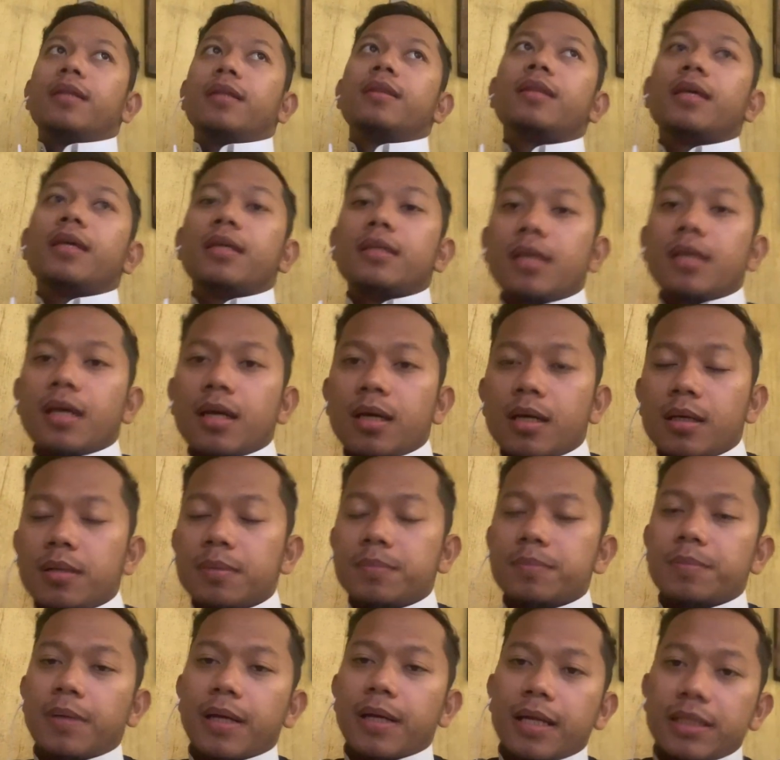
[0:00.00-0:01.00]

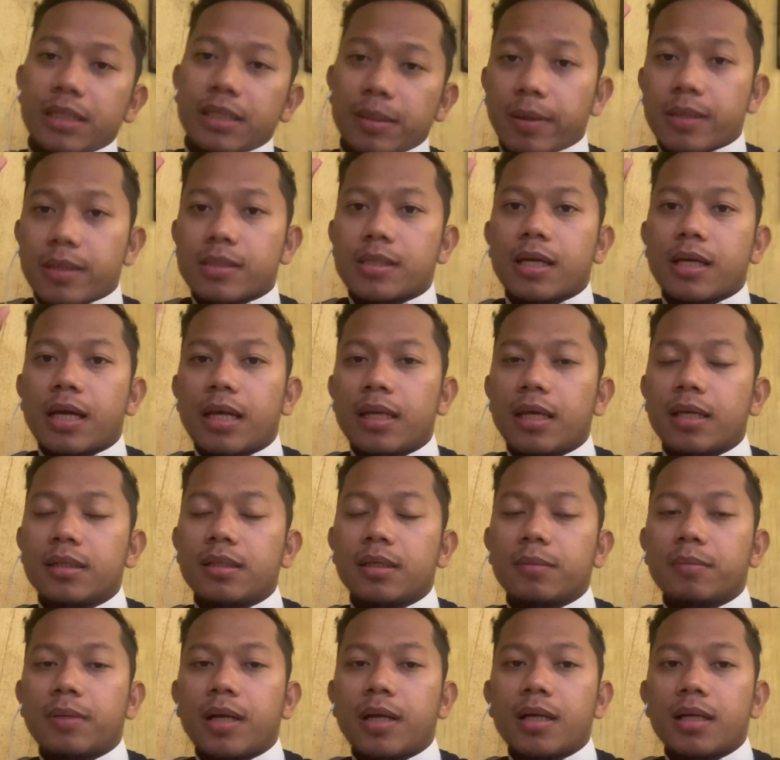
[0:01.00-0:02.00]
intinya para jamaah sekalian
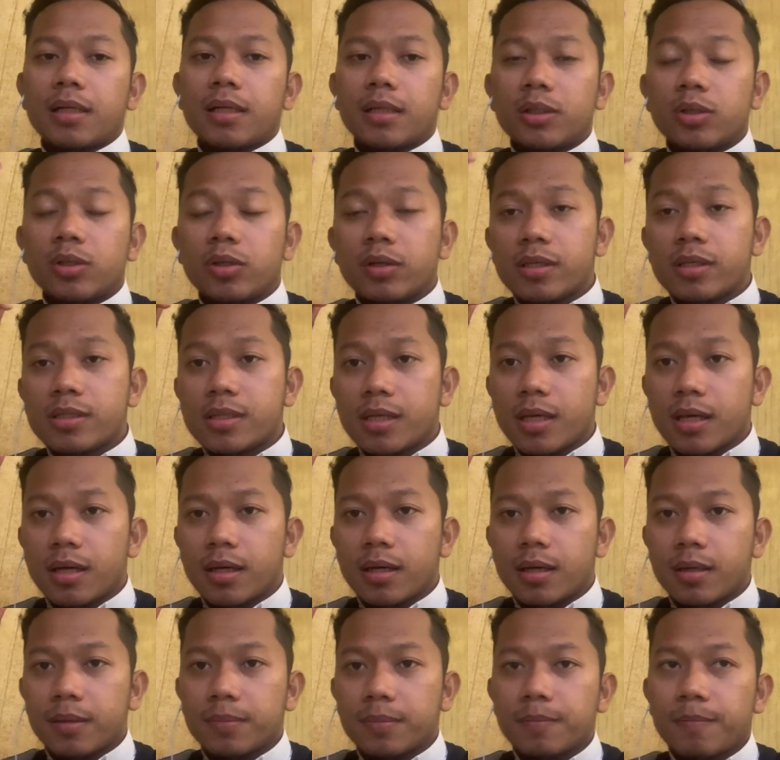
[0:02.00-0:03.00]
yang berada di
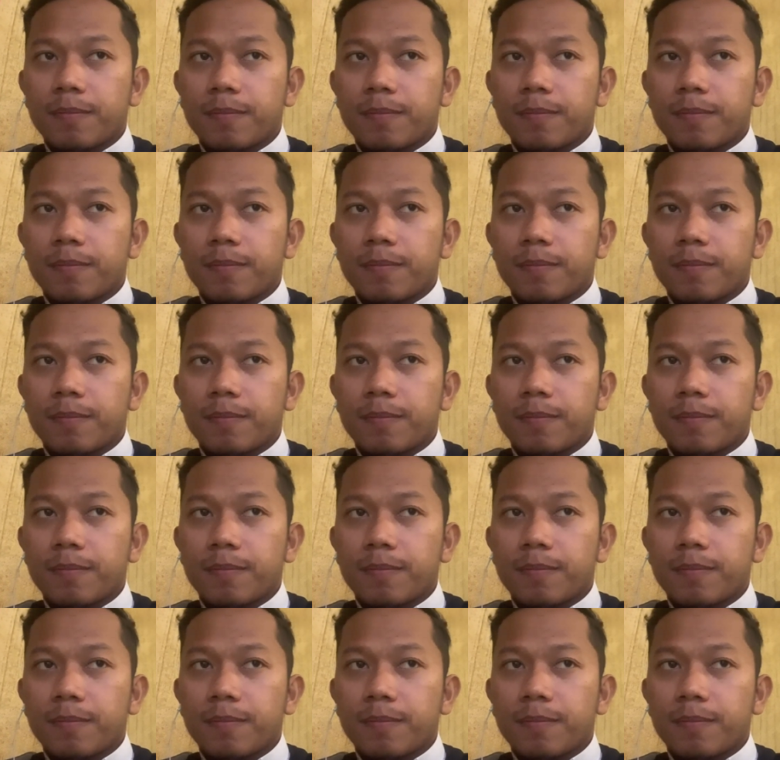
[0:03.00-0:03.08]
Indonesia,